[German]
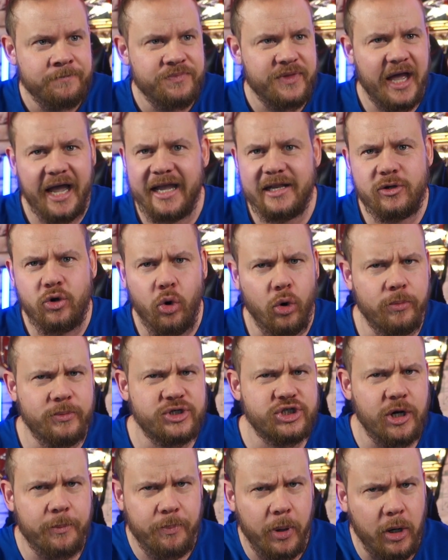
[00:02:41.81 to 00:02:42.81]
ein
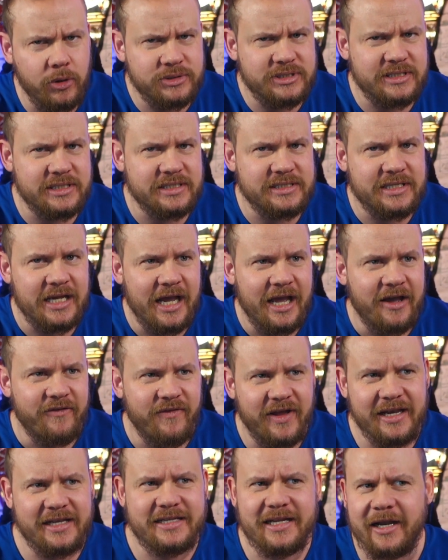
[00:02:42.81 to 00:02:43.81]
komischer Post ist,
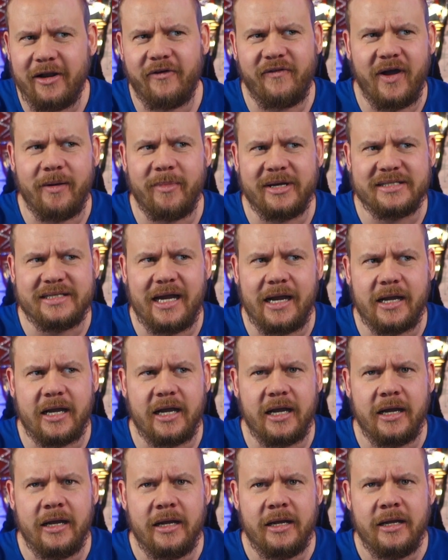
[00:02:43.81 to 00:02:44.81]
wenn ich dann auf einmal sage,